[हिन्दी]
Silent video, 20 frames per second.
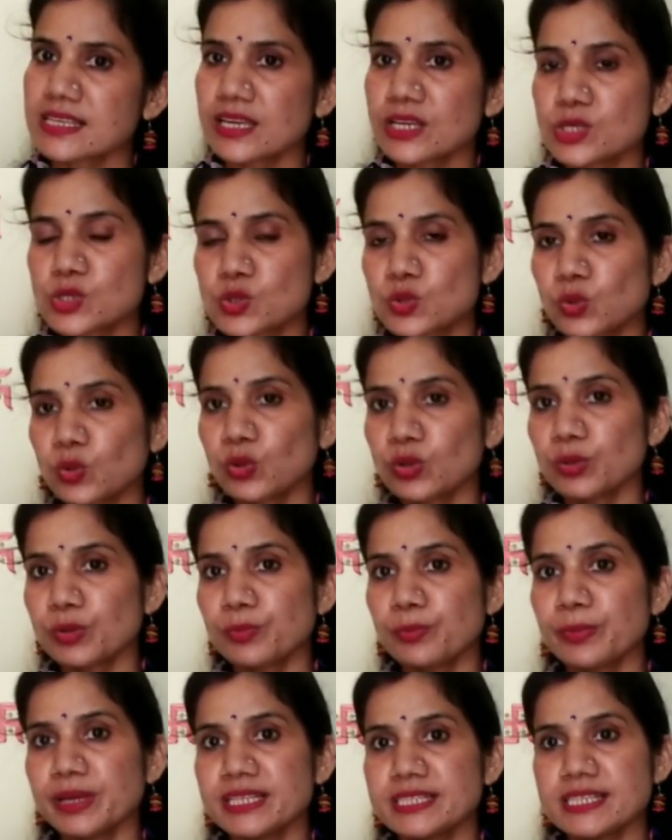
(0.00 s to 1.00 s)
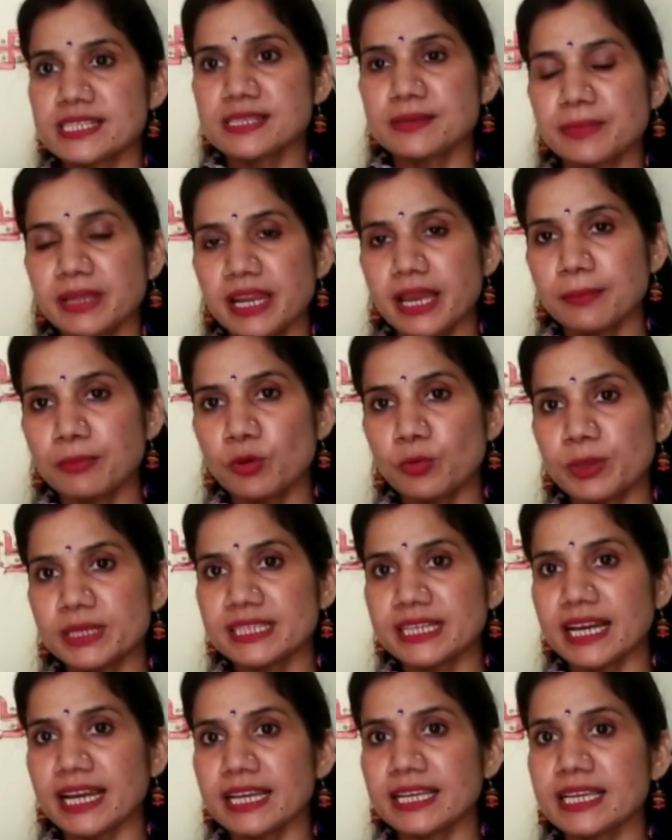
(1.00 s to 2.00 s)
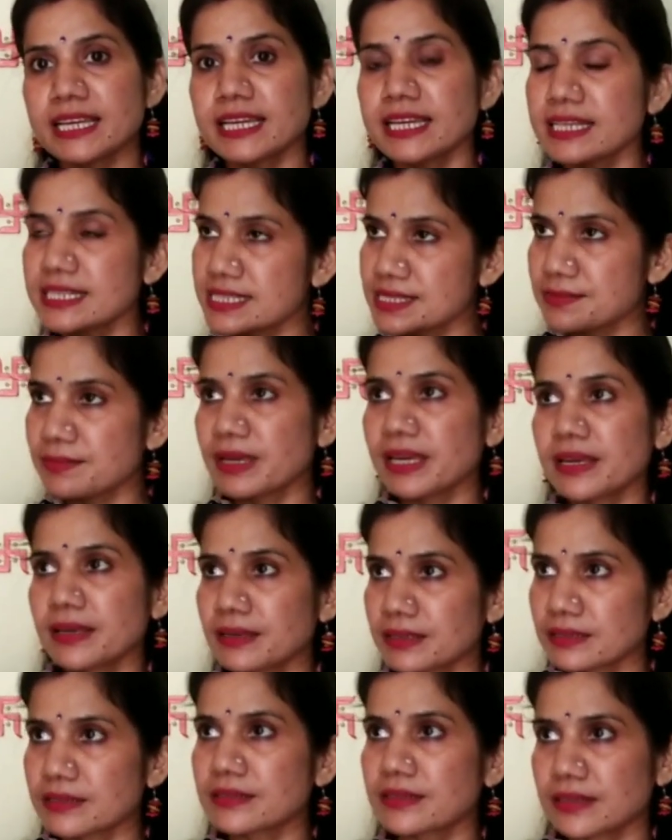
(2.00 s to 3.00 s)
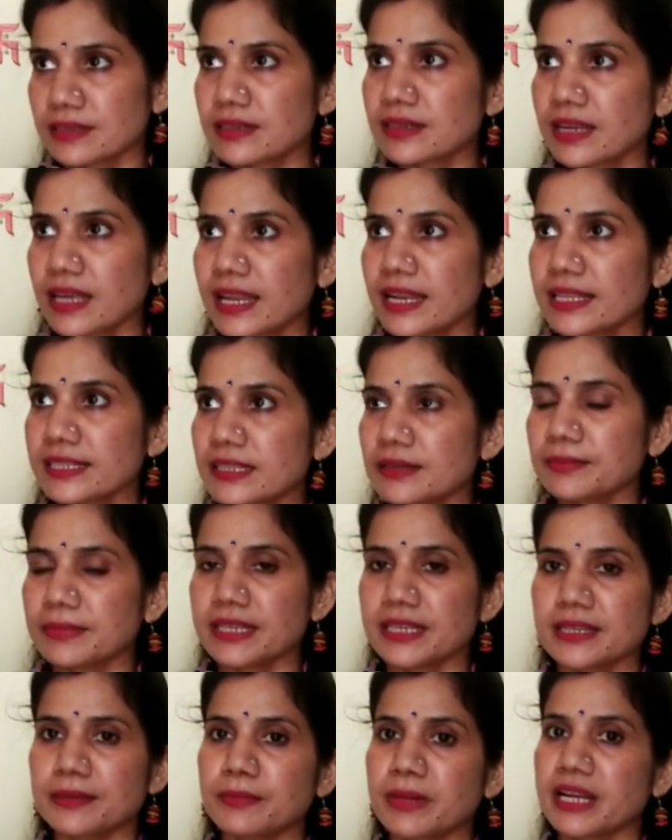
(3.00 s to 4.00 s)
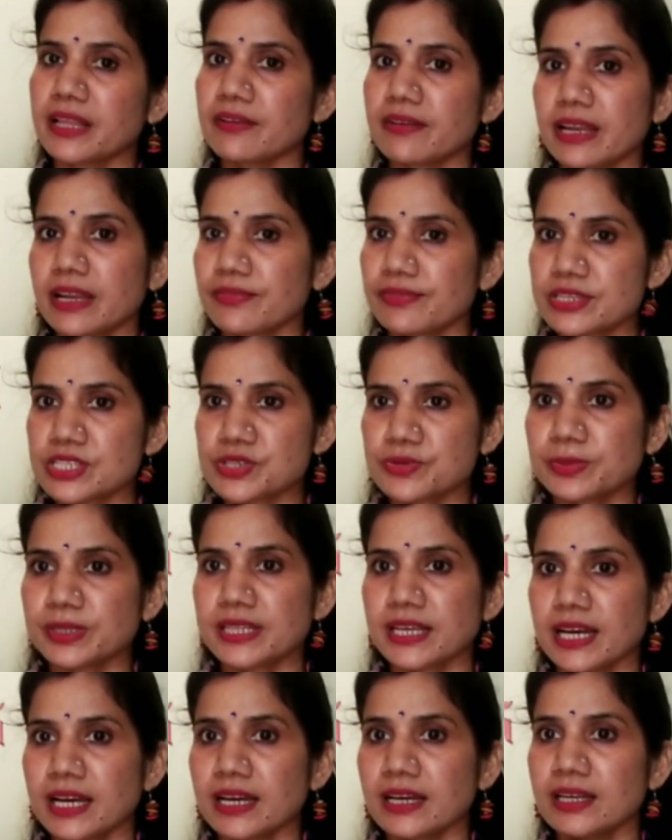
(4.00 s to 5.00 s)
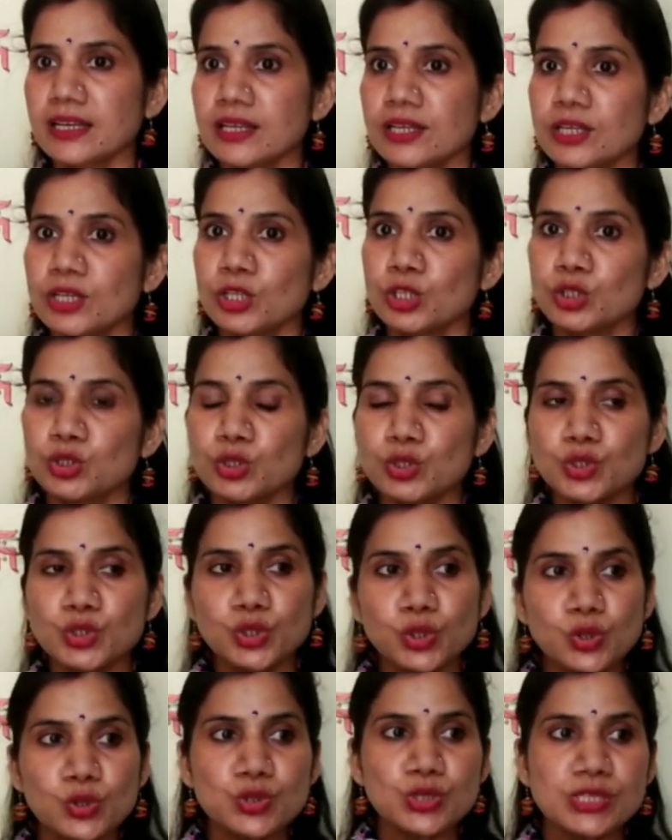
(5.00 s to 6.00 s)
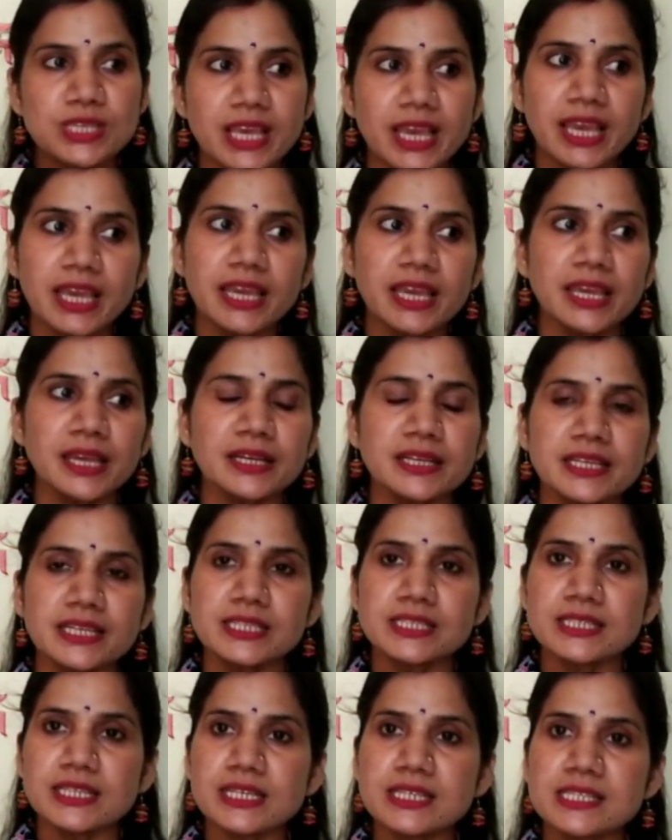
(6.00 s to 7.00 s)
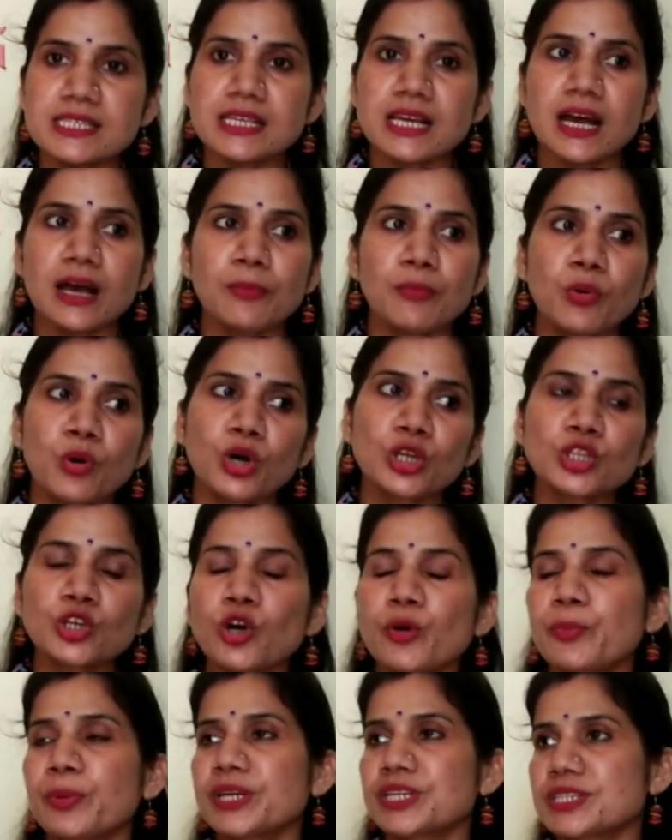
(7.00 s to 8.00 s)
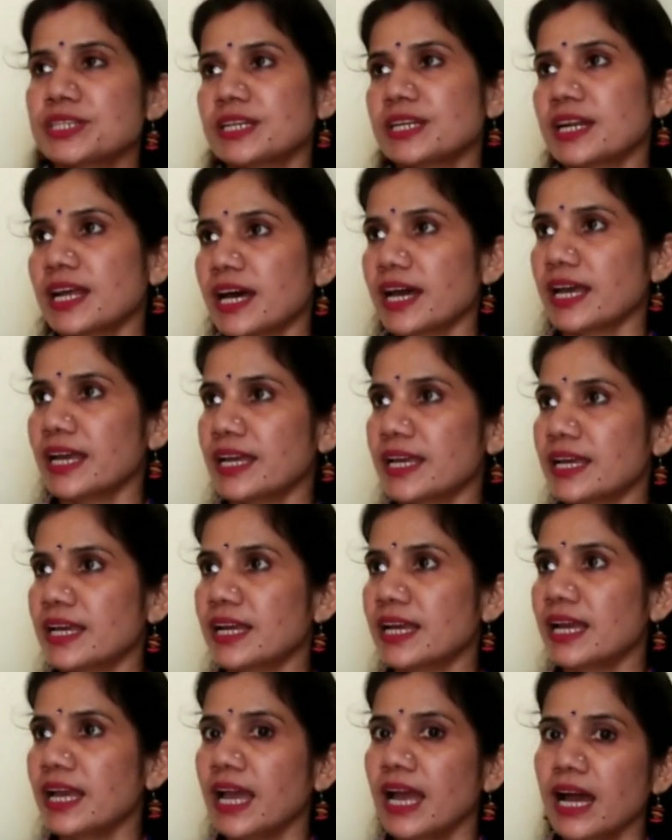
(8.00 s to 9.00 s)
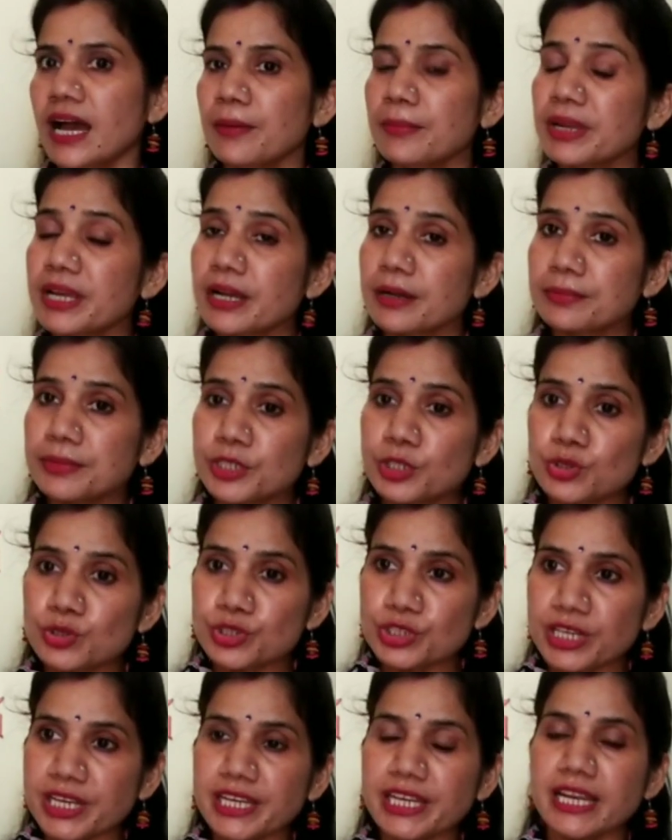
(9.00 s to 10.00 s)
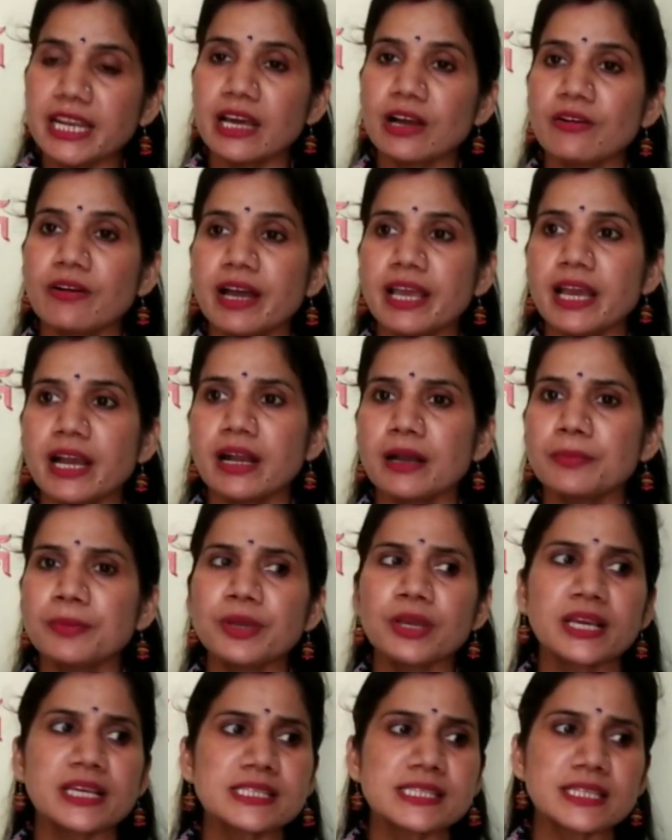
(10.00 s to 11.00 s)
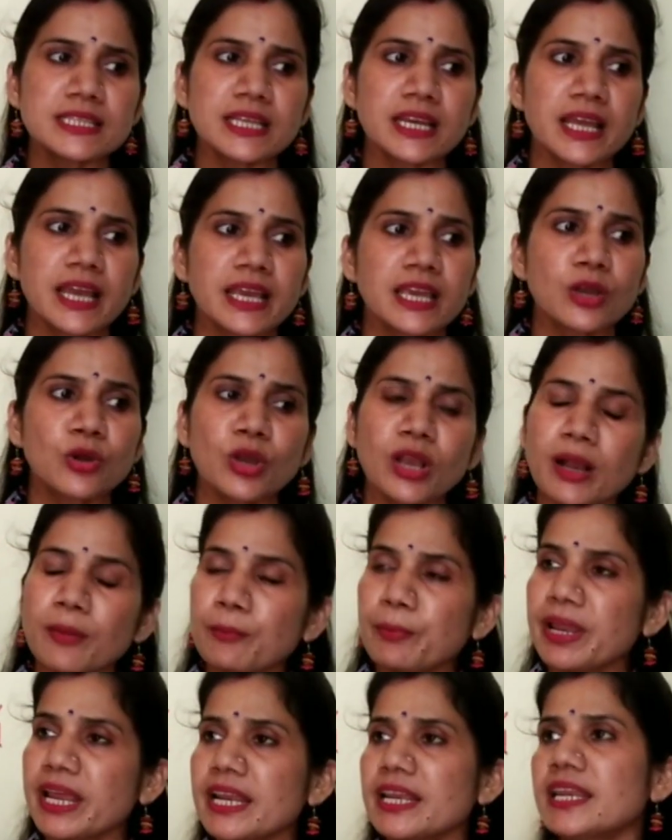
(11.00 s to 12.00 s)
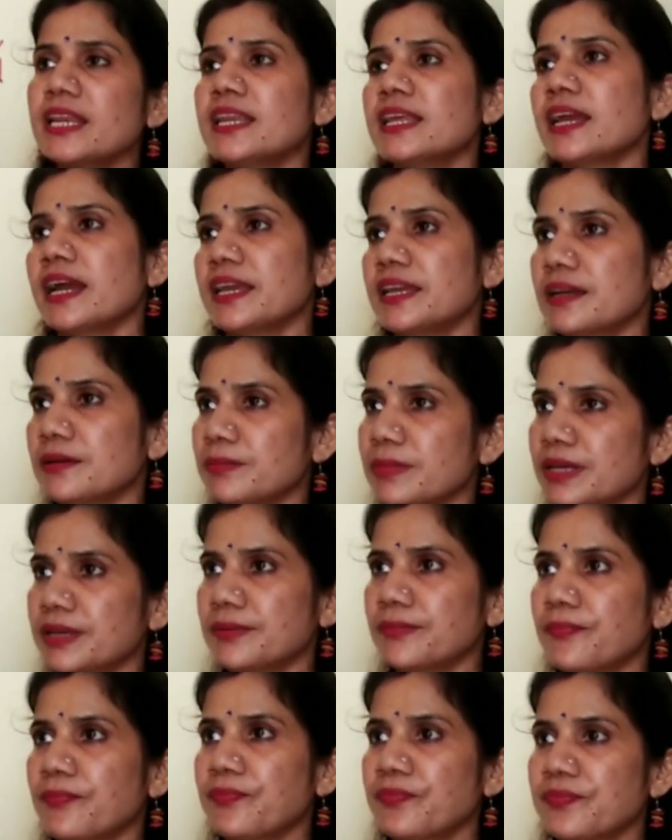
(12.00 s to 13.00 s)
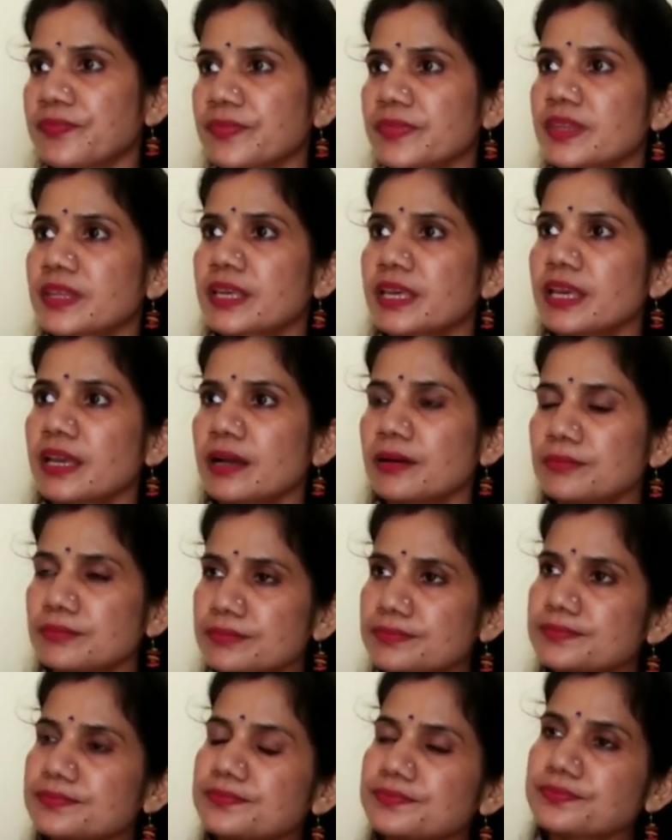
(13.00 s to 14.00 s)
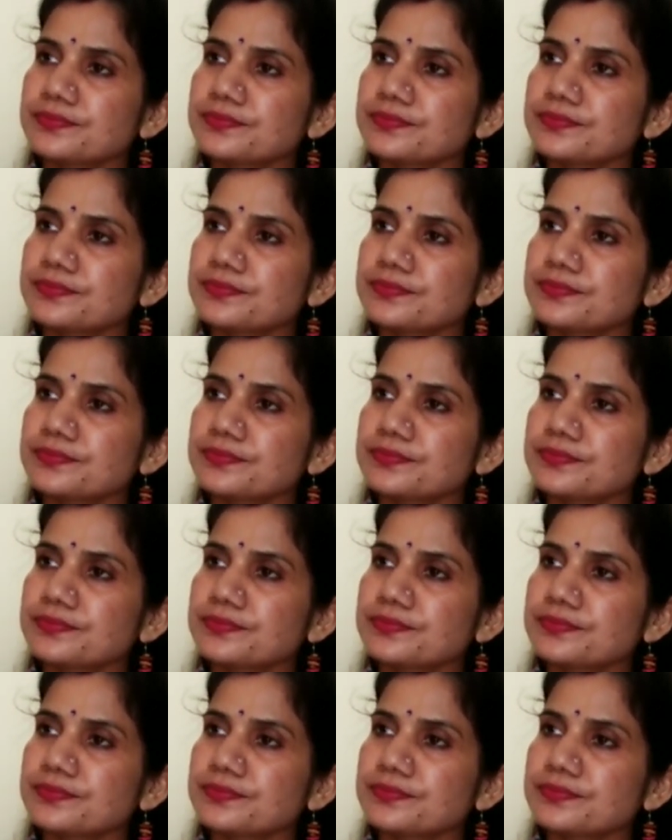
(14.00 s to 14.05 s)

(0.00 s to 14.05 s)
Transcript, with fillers: सर स्कूल में जैसे मैंने आपको बताया कि किड्स में डाला था मैंने बड़े वाला फर्स्ट में था तो शुरू से ही टीचर्स का बहुत कॉपरेशन रहा है हम्म। हमने कभी ट्यूशन नहीं लगवाया कभी किसी तरह की कोई कंप्लेन ही नहीं आई हमें कि हम अभी